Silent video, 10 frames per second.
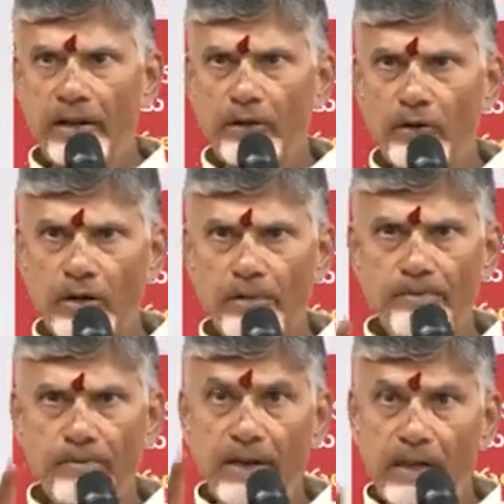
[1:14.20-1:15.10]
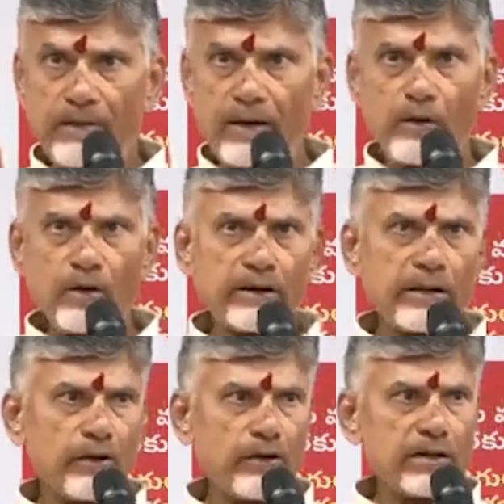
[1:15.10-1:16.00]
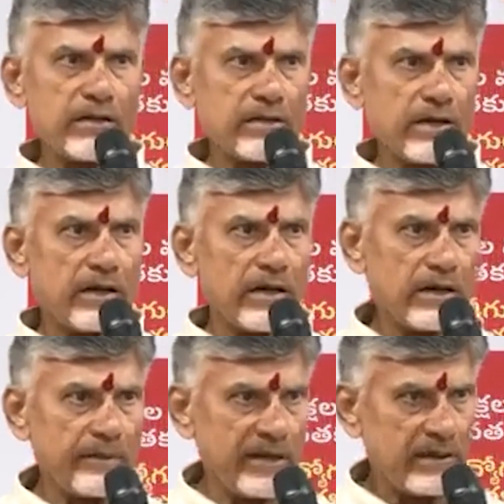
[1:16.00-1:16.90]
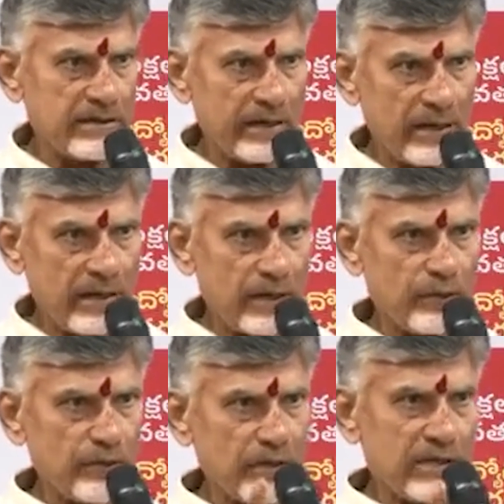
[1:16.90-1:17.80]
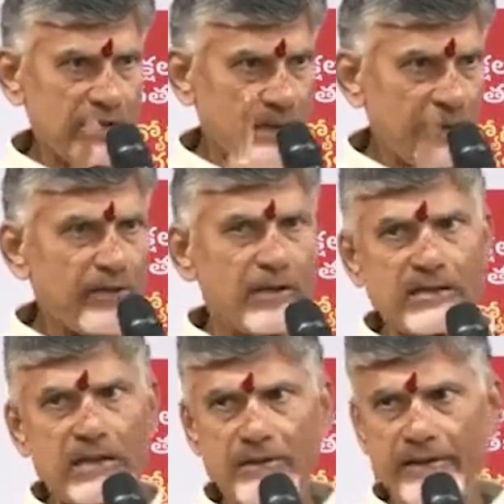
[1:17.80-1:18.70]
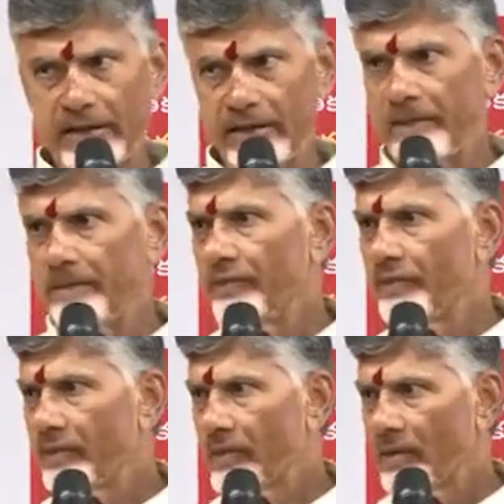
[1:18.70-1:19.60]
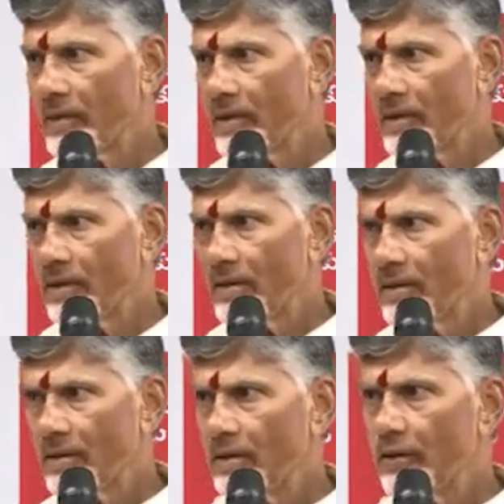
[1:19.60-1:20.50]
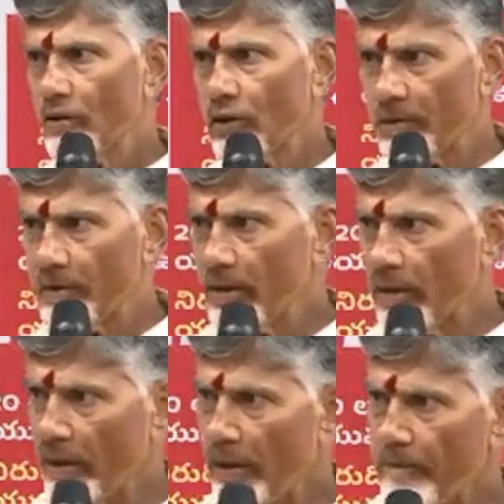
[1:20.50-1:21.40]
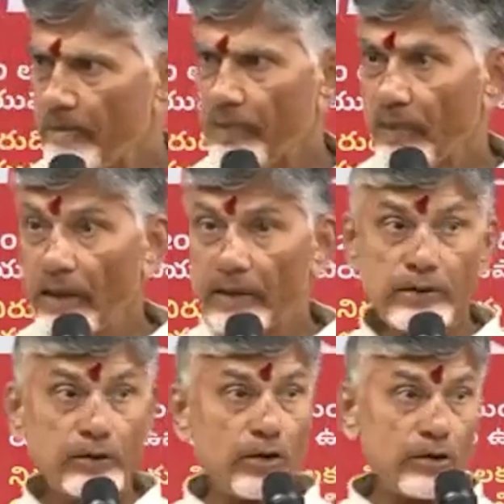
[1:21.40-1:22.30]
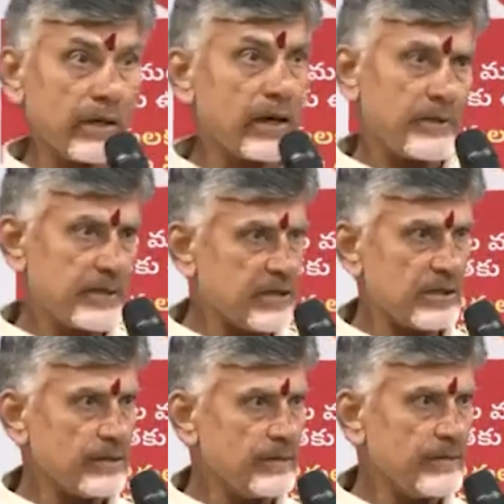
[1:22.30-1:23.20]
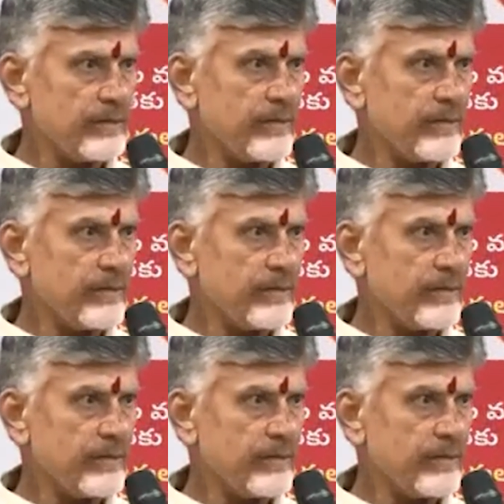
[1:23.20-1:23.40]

ప్రతి ఒక్క పేదవాడిని కూడా ధనుకుడు చేసే కార్యక్రమానికి శ్రీకారం చుట్టే సమయం ఆసన్నమైంది ఇది కొంతమందికి అతిశయోక్తిగా అనిపించవచ్చు